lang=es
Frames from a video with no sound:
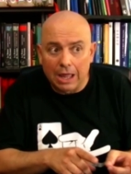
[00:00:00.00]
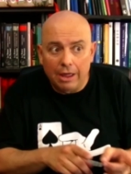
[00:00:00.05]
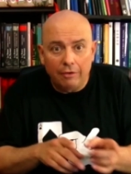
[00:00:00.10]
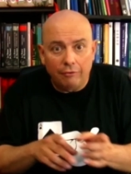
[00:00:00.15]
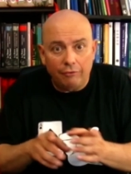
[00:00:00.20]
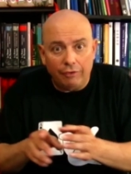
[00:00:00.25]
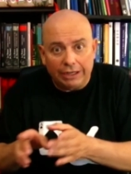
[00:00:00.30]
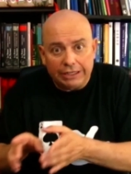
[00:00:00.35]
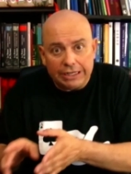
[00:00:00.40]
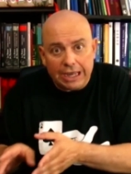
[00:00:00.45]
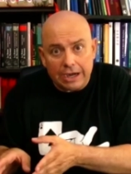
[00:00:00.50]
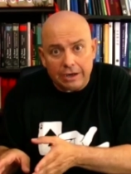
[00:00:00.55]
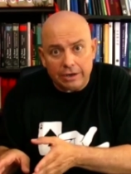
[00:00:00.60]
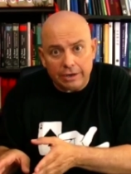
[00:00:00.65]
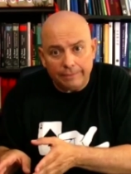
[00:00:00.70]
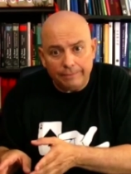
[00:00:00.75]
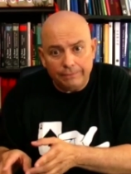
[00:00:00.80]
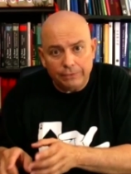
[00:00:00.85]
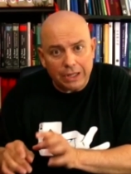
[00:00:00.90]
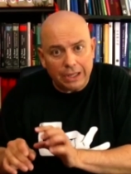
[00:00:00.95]

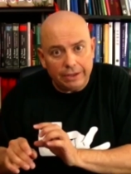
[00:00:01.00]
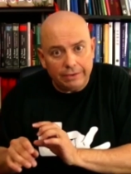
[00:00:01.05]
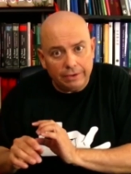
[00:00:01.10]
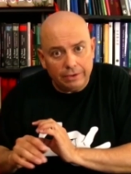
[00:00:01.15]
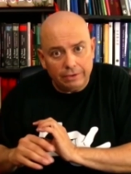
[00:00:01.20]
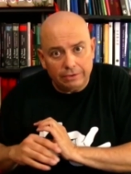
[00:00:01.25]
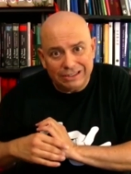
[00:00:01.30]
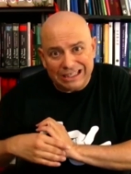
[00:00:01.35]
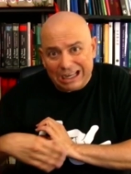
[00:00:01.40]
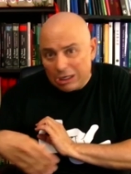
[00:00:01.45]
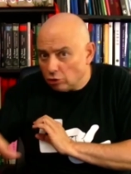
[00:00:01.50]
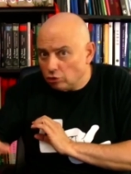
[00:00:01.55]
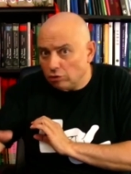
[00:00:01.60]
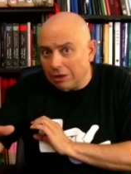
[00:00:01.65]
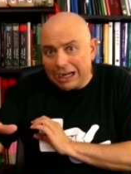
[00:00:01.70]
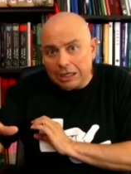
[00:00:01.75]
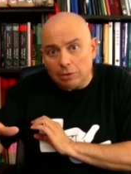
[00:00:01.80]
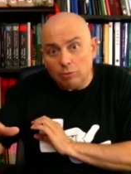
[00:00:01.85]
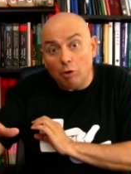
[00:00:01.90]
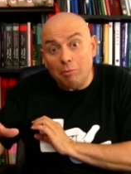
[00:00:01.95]
Fallar ya lo
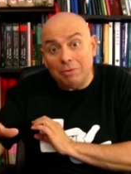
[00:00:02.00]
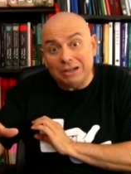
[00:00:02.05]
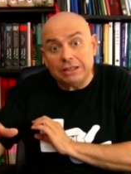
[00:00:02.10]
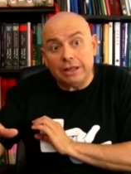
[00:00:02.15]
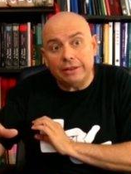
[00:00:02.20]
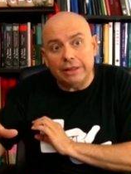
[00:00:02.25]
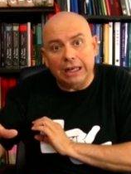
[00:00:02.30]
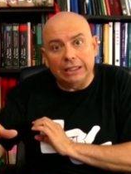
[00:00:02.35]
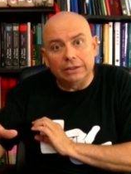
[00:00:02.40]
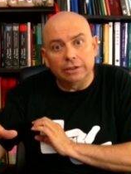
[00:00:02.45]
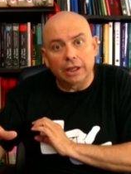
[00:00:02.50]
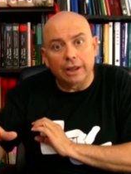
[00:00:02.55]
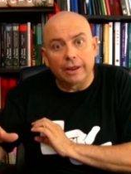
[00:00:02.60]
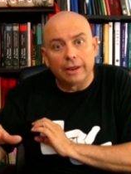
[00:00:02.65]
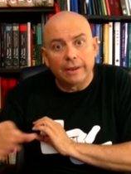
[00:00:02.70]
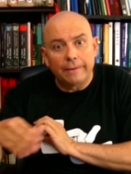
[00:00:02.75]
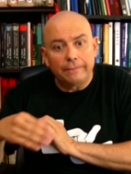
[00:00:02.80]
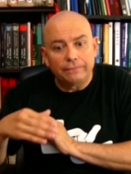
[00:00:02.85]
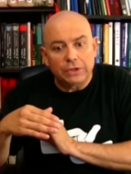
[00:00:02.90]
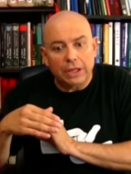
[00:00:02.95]
tocaremos más adelante
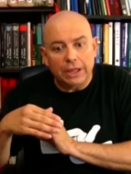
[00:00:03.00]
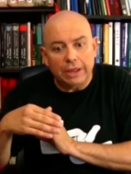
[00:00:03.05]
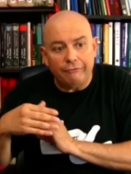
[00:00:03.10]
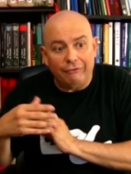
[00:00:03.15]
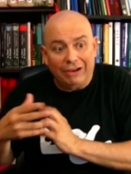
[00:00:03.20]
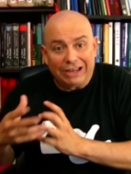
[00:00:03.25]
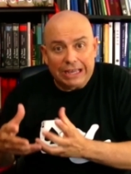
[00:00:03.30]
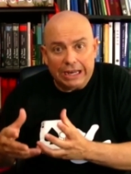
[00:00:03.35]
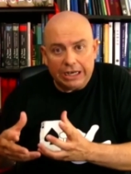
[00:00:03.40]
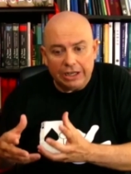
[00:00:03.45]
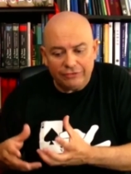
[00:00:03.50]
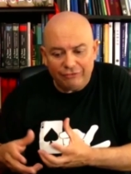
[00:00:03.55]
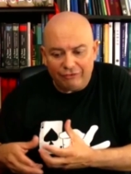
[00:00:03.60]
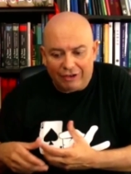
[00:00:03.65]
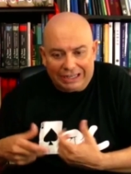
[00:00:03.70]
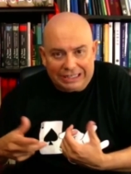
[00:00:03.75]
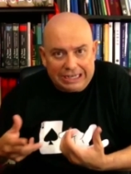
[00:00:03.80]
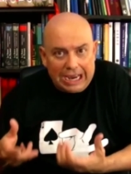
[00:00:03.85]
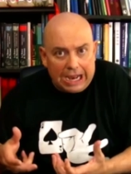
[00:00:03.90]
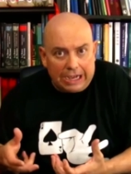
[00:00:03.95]
fallar es
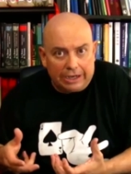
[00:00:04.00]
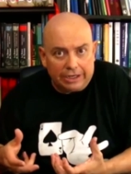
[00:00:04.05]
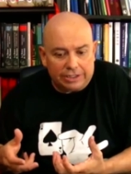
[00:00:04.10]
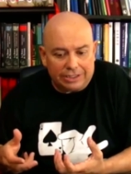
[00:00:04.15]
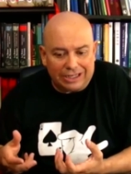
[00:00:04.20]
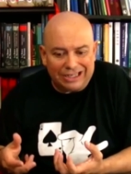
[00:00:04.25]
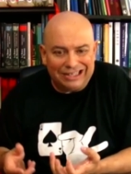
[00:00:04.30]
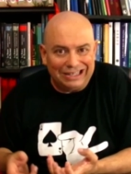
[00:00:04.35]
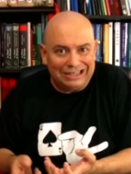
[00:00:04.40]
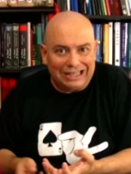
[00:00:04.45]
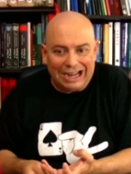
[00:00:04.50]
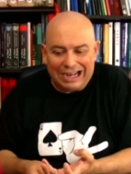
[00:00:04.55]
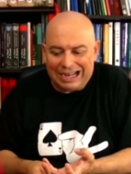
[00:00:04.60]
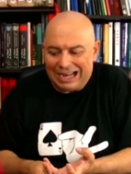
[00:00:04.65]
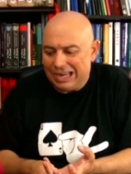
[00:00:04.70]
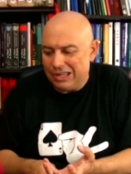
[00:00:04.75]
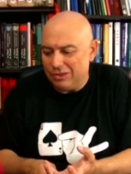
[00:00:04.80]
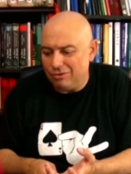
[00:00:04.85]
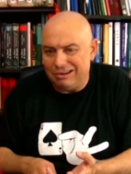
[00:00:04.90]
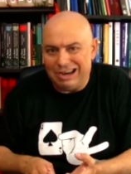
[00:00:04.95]
fallar, es que se te han
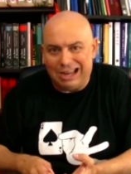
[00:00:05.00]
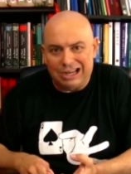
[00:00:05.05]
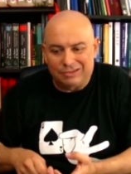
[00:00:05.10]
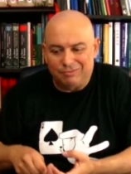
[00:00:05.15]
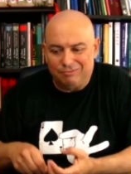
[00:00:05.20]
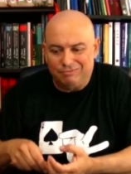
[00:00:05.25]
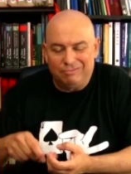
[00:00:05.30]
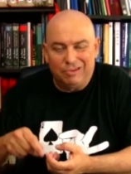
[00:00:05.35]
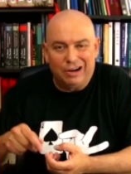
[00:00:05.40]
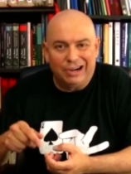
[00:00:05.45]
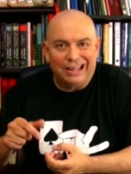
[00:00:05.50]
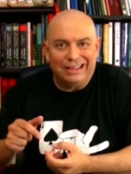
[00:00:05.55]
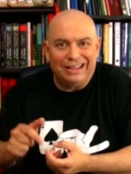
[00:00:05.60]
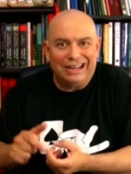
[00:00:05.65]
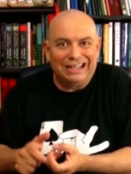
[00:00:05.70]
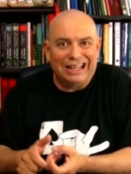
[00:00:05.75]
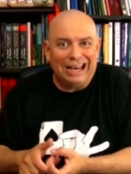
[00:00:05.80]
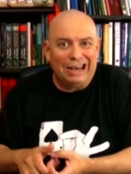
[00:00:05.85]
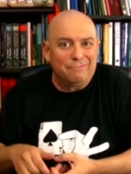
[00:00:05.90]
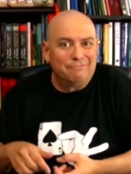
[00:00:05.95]
caído las
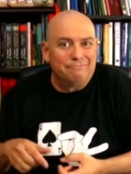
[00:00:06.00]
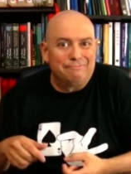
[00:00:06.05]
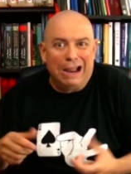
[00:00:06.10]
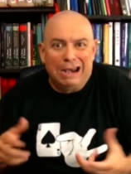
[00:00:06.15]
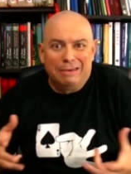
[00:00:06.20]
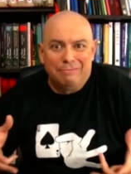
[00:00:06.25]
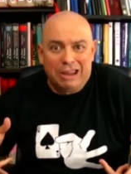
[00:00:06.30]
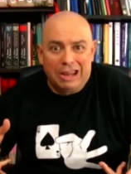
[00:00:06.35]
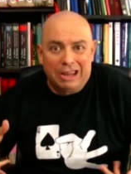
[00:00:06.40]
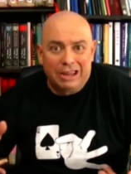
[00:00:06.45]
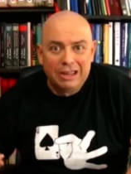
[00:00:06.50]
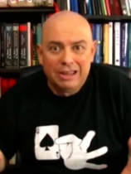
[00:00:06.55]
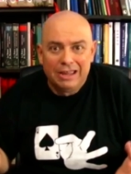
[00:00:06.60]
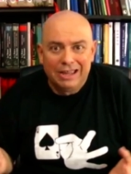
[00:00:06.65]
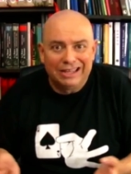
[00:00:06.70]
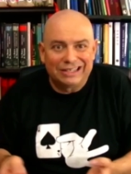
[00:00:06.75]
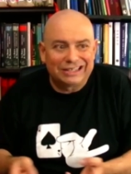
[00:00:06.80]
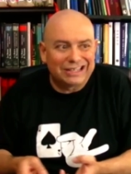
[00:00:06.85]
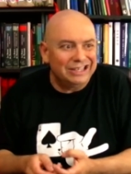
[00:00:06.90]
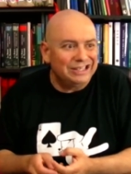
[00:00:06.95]
monedas del empalme,
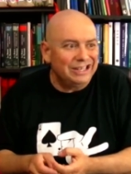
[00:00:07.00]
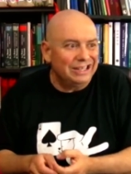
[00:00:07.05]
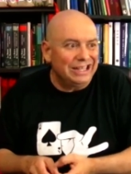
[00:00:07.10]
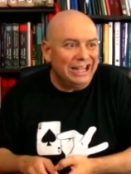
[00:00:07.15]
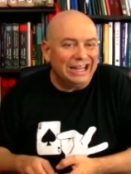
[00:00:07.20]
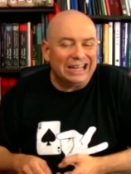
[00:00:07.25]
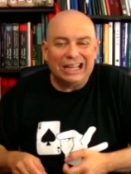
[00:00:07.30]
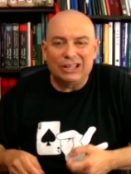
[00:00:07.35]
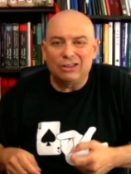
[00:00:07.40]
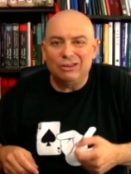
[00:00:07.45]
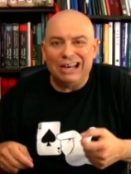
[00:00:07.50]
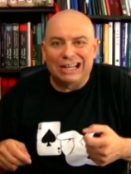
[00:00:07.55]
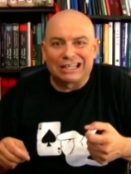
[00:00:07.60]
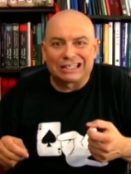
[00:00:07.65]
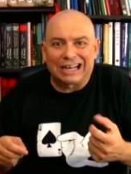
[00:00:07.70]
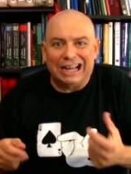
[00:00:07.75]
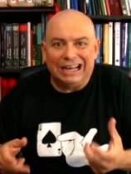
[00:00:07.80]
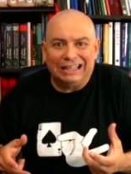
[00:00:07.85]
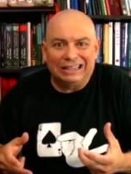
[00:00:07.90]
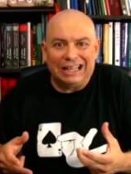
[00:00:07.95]
es que se te han caído las
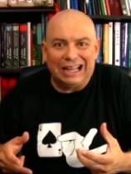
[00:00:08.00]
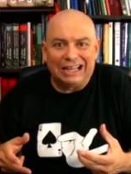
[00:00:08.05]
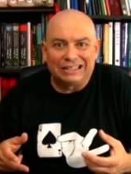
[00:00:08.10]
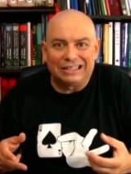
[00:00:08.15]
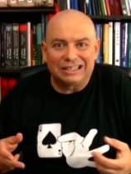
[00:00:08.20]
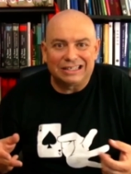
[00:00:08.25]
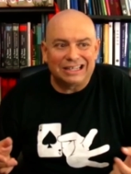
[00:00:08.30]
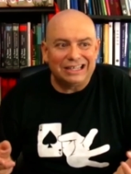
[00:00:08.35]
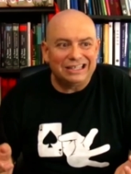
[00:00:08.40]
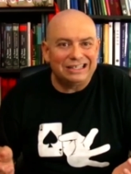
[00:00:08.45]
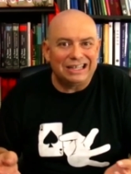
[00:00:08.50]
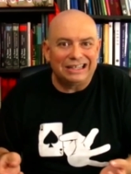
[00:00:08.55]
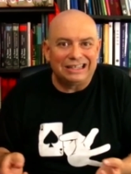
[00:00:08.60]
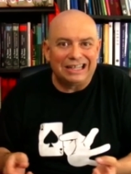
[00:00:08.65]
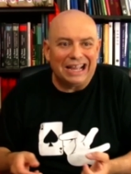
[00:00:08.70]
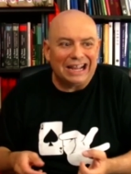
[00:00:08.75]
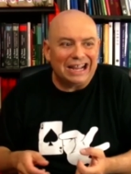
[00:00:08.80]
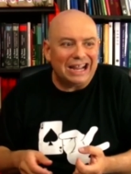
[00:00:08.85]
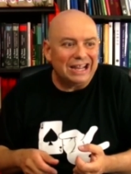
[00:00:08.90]
cartas, es que se te